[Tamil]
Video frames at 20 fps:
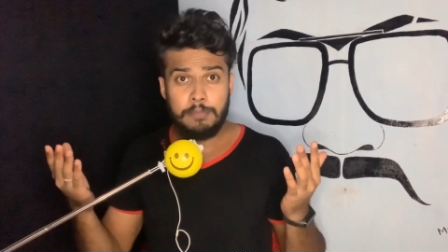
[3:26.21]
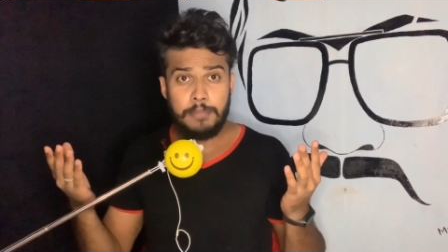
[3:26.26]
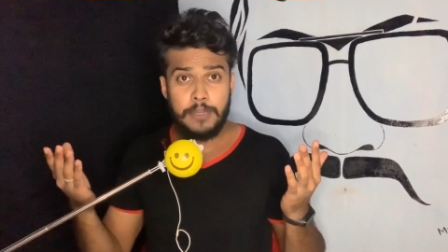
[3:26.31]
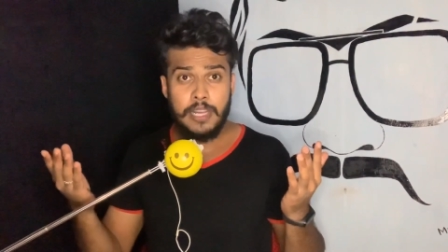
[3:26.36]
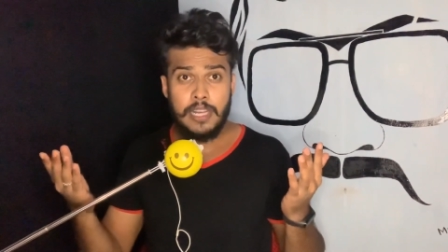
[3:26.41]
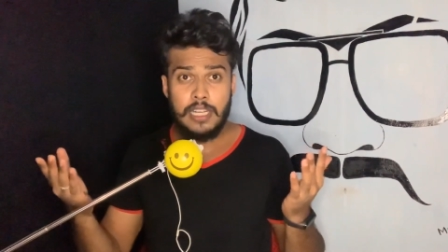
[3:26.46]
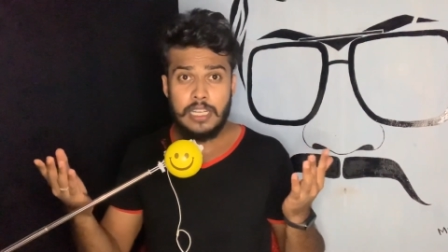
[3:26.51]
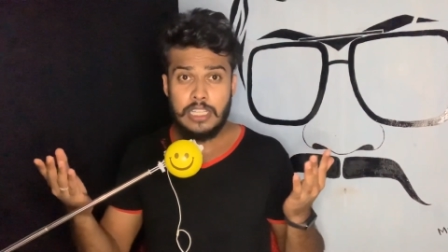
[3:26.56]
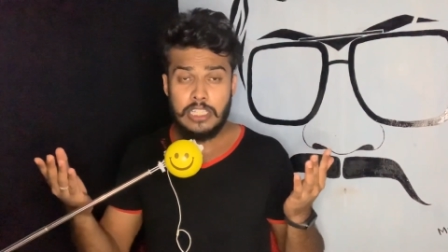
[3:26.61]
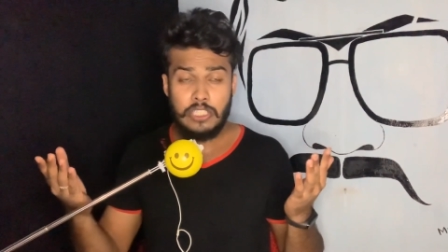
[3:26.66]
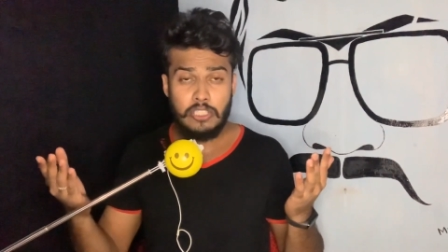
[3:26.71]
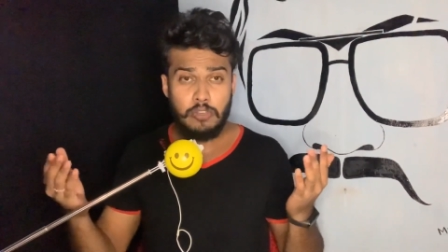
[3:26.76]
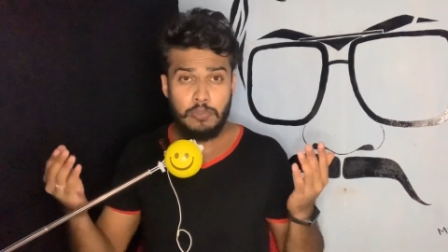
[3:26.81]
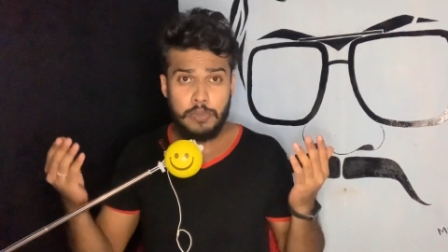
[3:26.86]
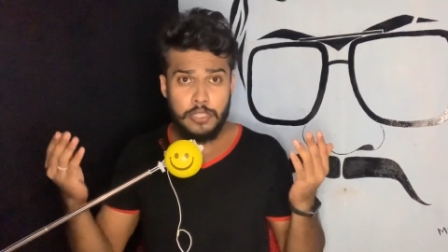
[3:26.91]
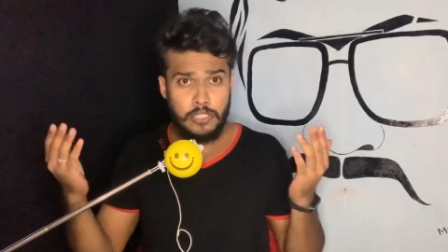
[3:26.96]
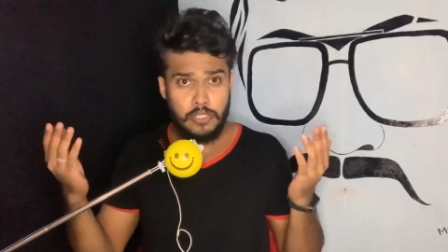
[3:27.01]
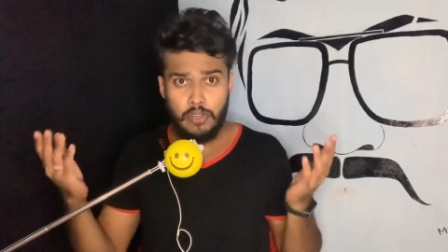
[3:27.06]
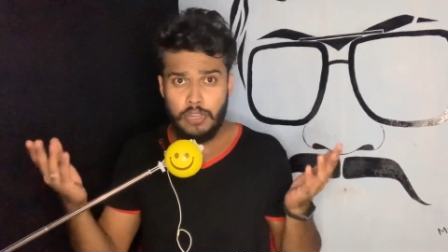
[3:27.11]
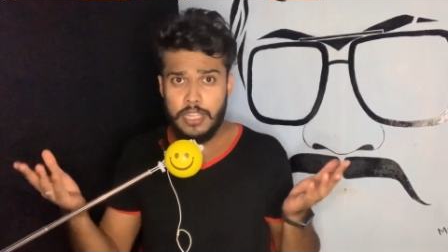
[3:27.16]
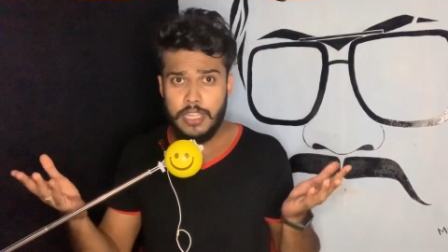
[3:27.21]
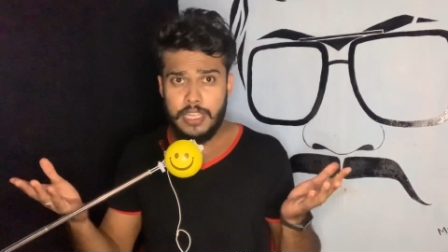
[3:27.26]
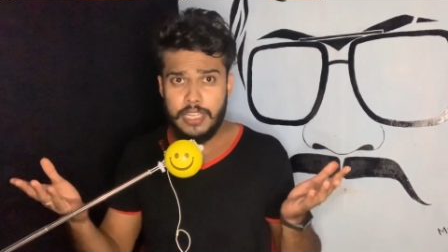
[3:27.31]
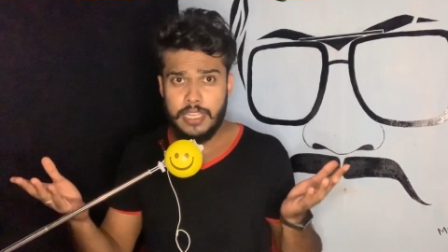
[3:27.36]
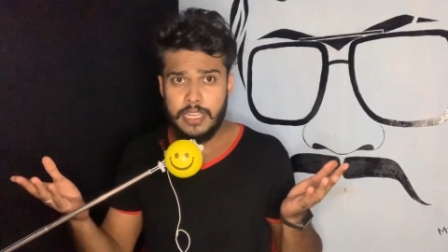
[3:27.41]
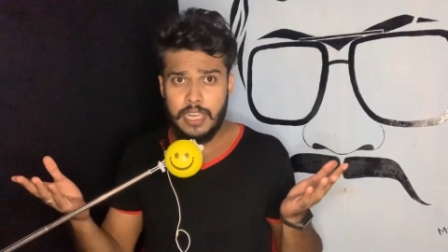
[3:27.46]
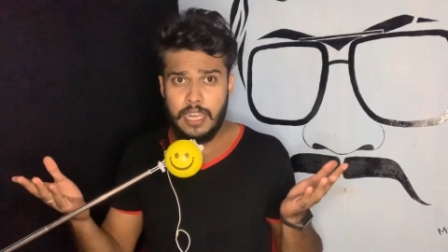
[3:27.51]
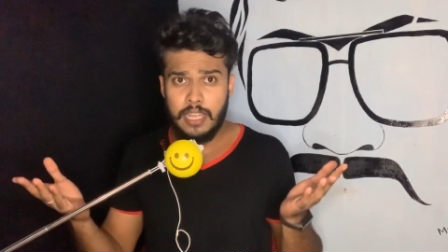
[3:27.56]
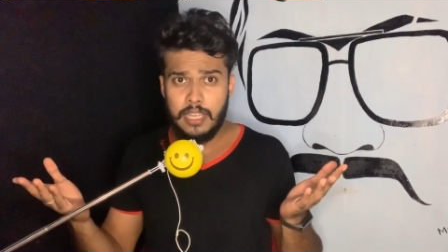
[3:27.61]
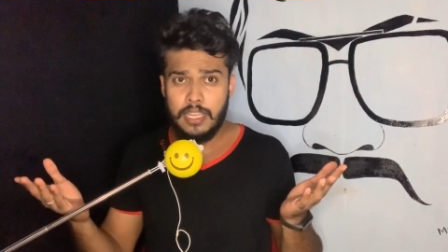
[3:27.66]
பிரடல் கஷ்டம் அப்படி
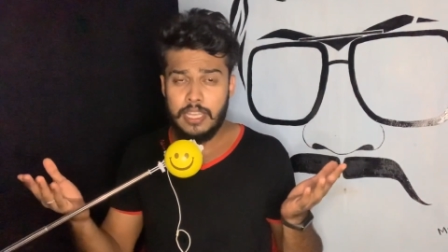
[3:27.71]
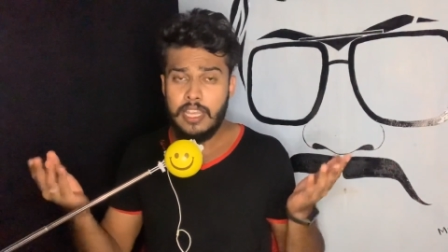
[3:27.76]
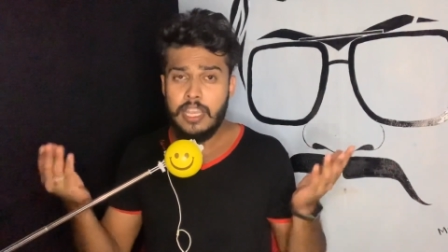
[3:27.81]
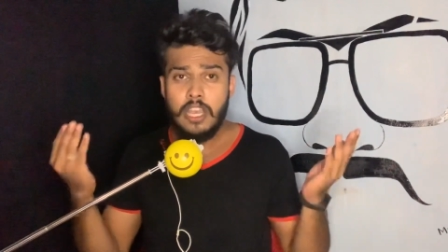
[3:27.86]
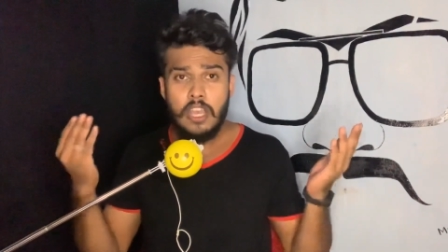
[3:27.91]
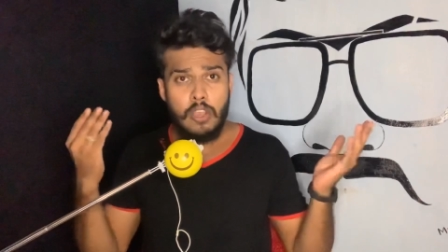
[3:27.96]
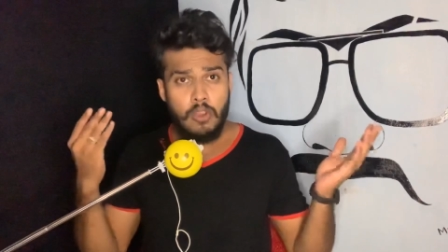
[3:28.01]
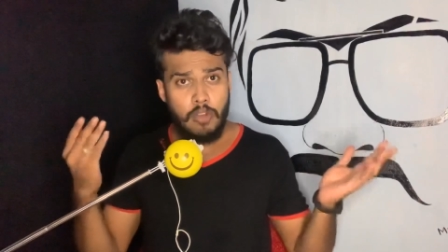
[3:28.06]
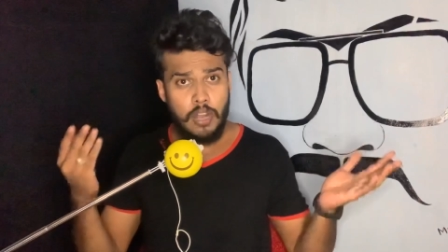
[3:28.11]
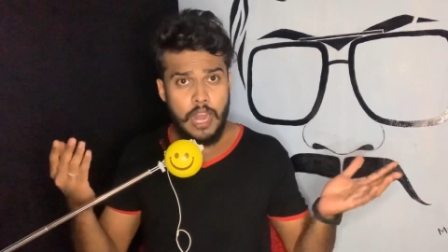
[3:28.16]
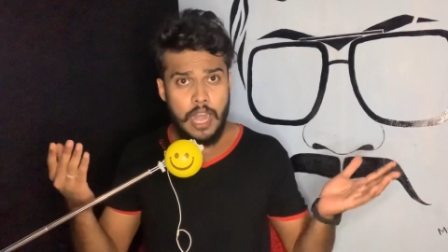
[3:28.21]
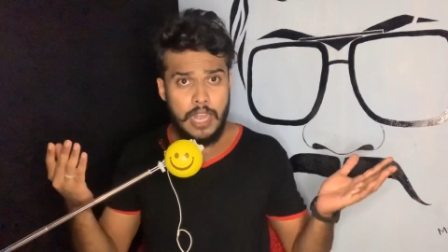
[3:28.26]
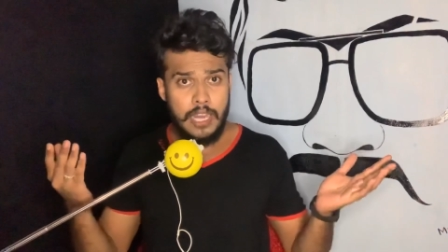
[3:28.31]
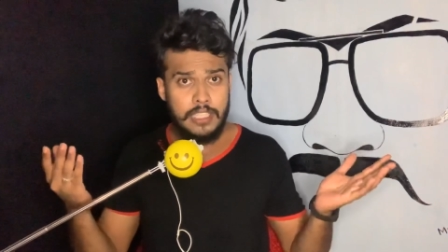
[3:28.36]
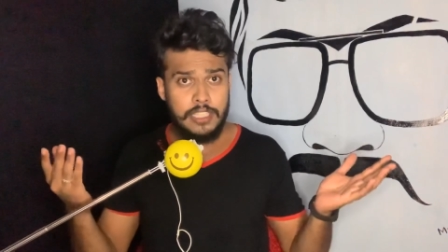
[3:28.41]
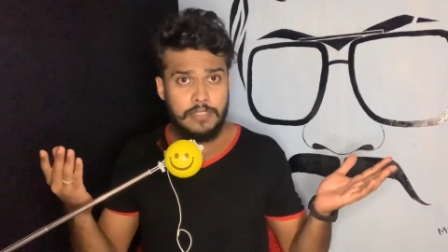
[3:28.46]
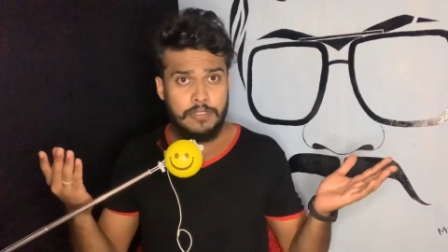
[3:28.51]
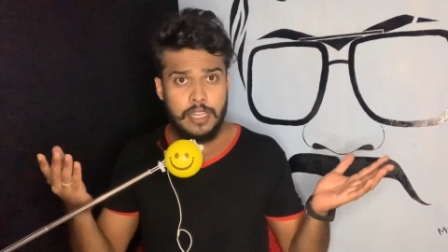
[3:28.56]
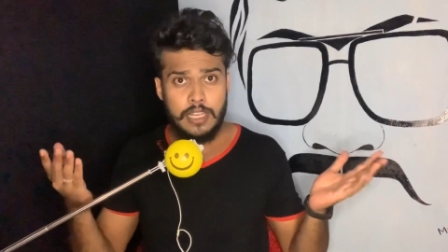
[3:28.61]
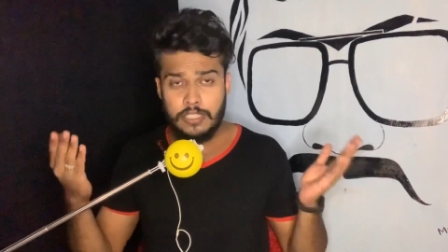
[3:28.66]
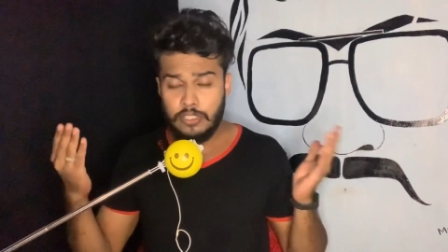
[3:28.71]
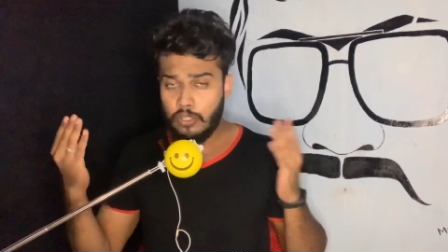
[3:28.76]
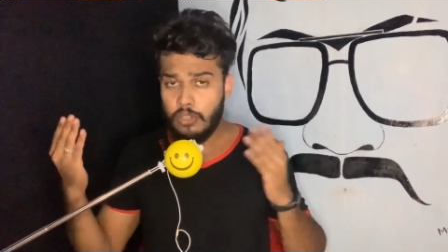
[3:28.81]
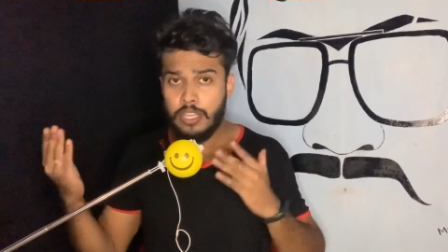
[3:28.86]
சொல்லியிருக்கிறாங்க உங்களை அழைச்சி வர